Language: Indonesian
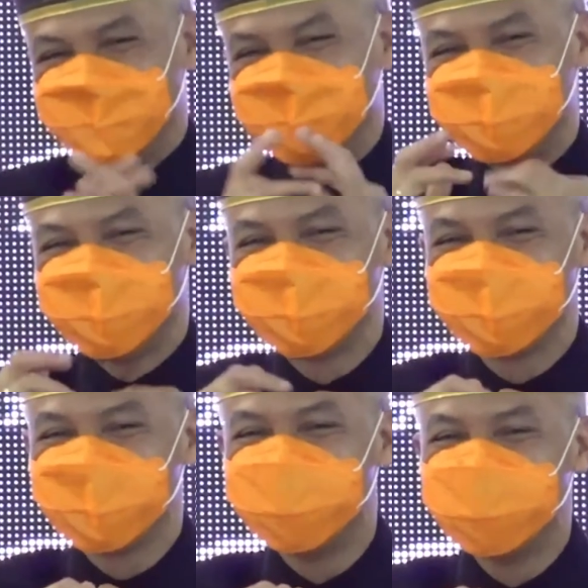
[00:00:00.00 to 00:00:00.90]
tok.
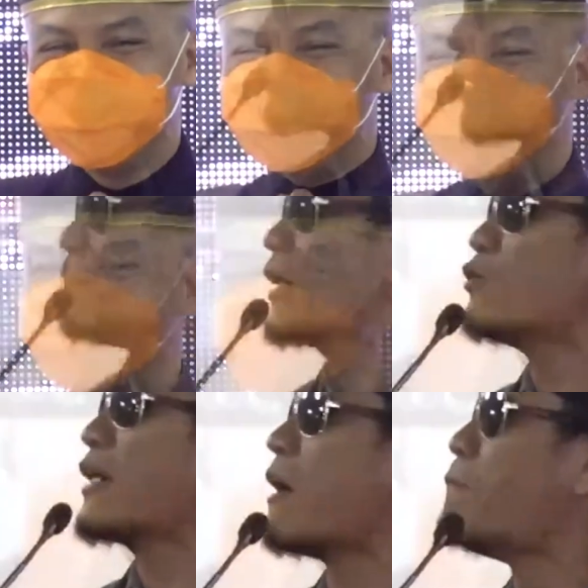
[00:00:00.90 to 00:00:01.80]
Tapi lucunya
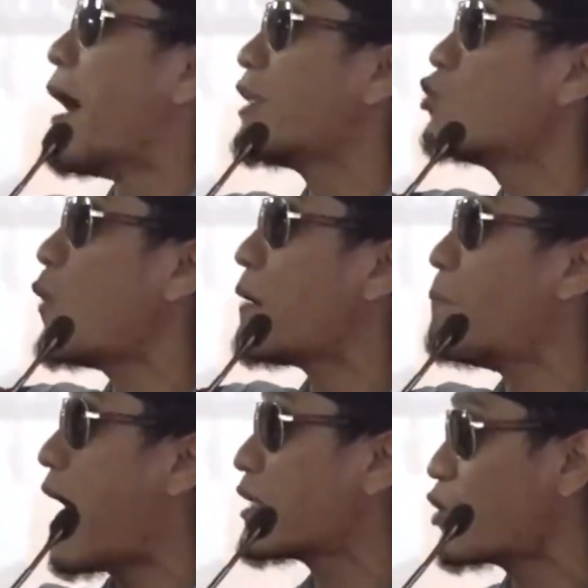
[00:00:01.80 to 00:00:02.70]
begitu ada bantuan
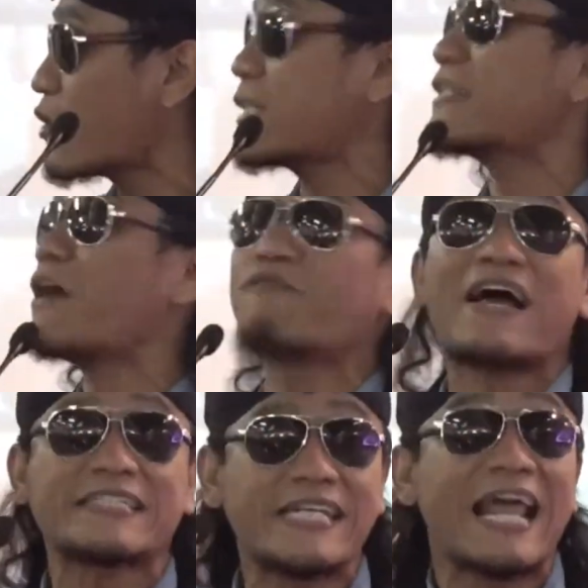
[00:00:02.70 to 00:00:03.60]
baksos tentang
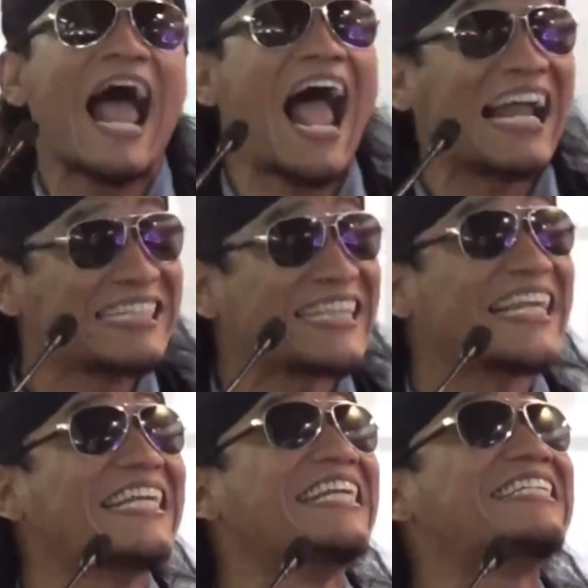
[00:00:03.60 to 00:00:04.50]
vaksin,
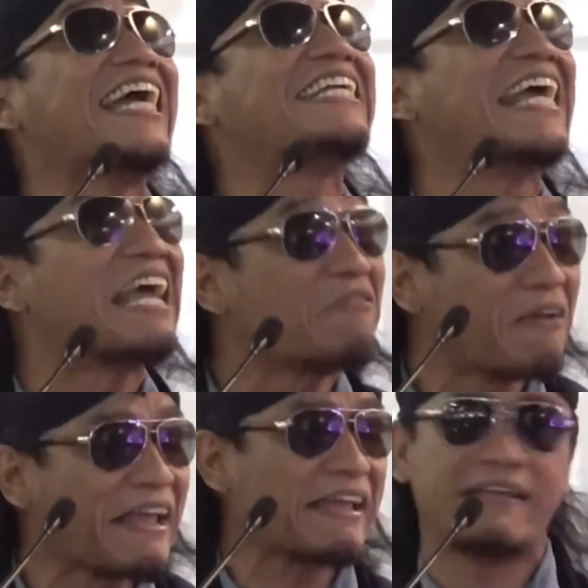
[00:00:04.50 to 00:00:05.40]
antri di
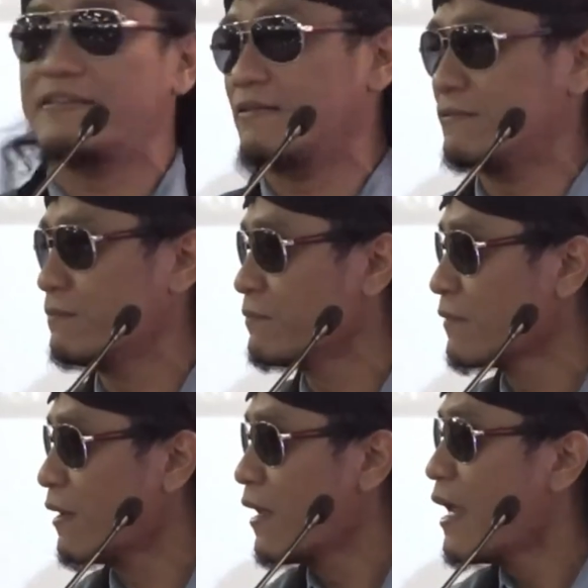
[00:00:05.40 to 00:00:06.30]
dewe gitu
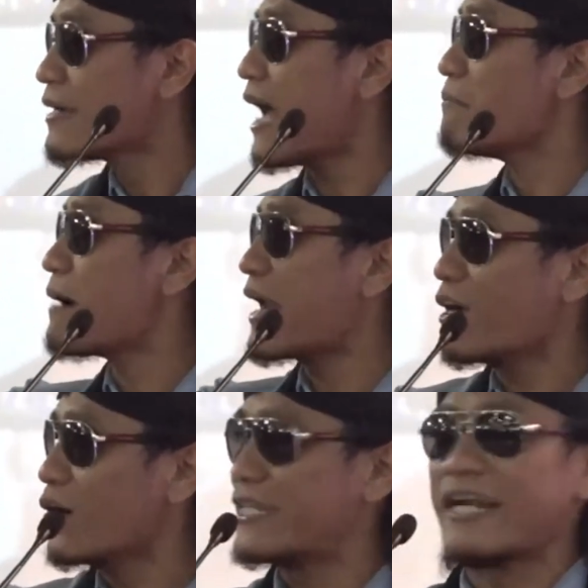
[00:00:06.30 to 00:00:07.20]
nggak
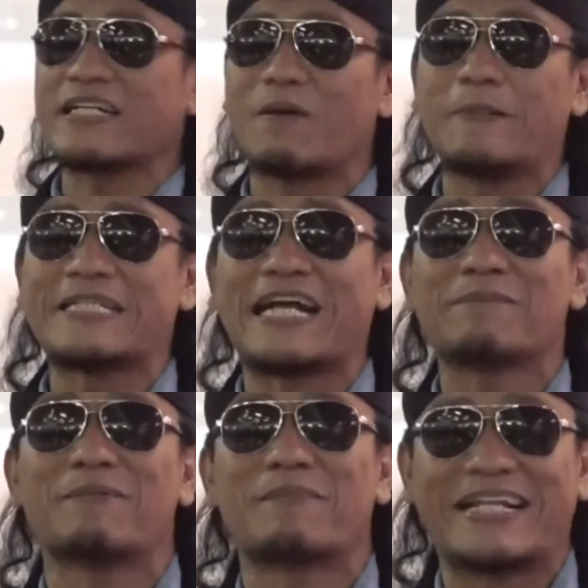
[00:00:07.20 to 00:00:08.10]
manut dengan
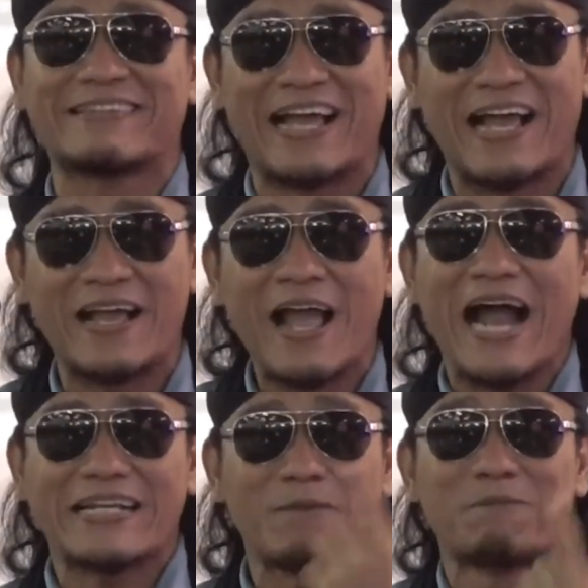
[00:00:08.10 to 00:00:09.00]
kebijakan pemerintah
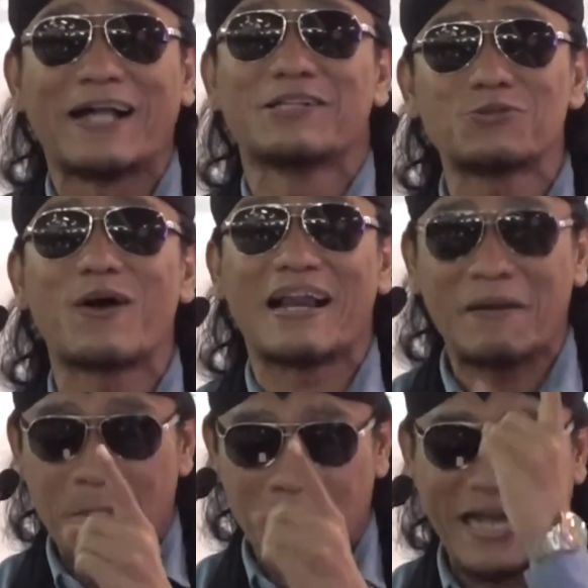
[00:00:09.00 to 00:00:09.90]
ada
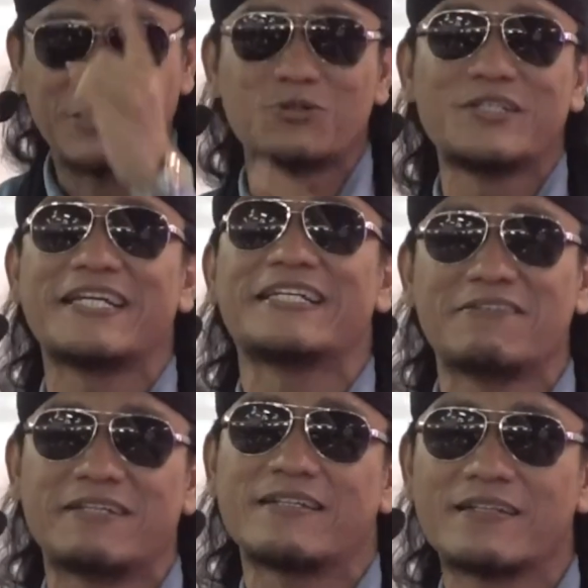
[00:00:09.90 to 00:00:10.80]
bantuan melayu di
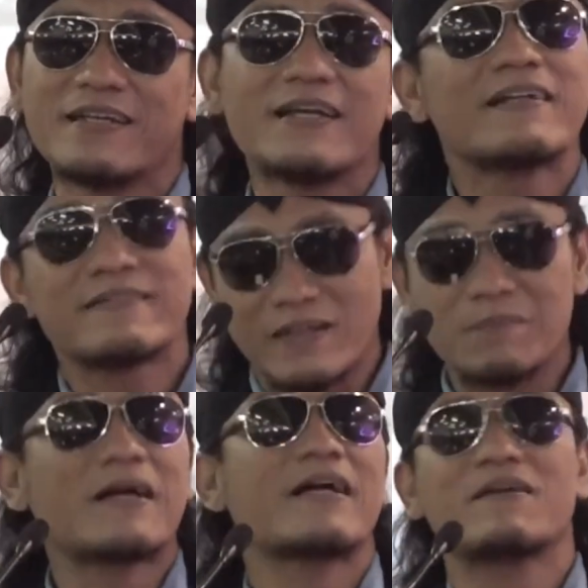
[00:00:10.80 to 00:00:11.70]
dewi tapi
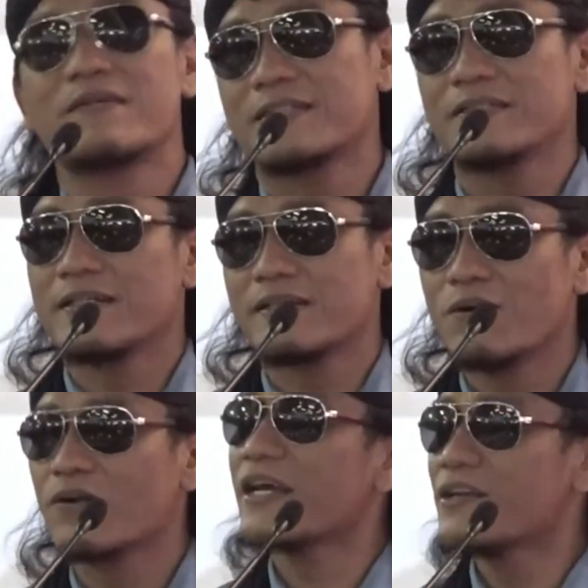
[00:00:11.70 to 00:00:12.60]
memang aneh Mas Ganjar
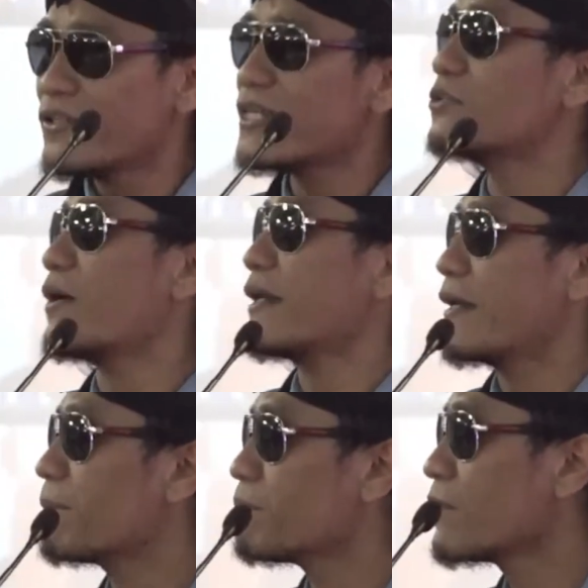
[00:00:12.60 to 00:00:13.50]
orang Indonesia itu
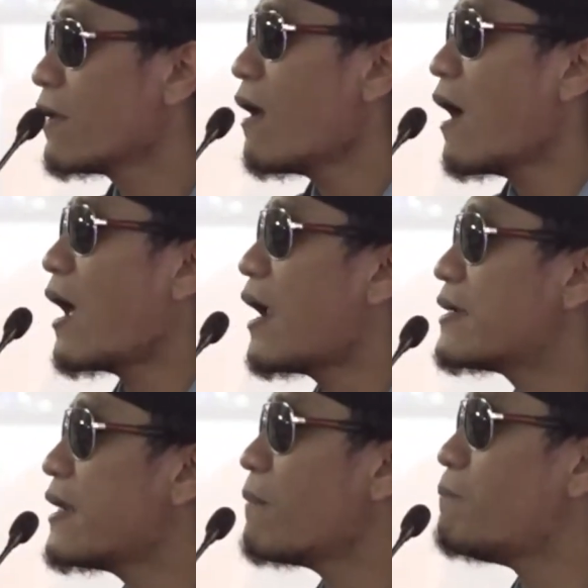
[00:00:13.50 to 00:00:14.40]
aneh
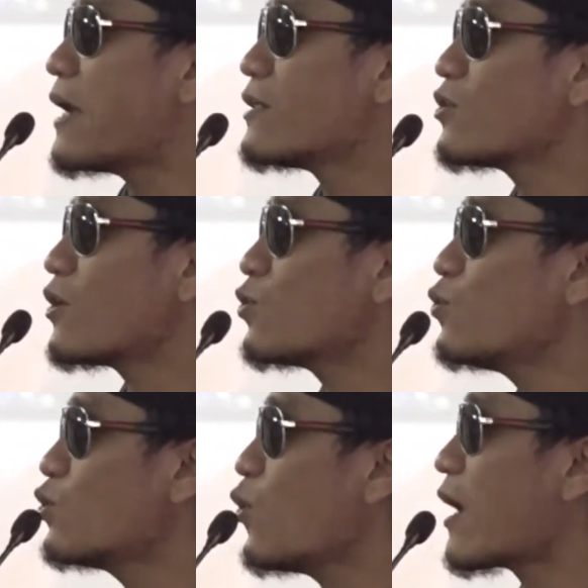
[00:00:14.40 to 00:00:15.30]
ada bansos
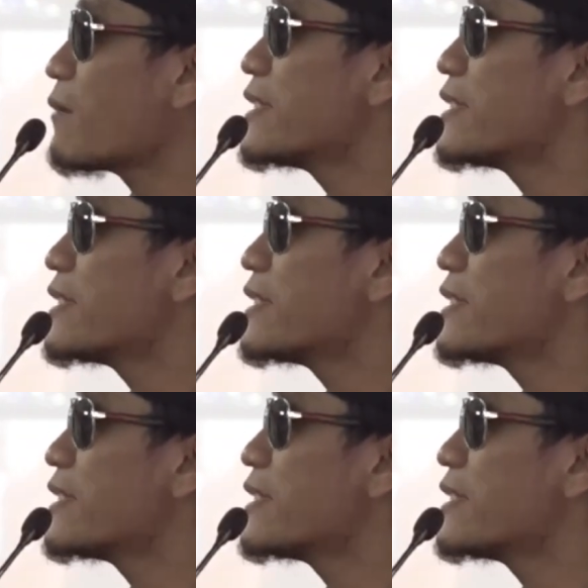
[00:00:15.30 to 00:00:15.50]
untuk orang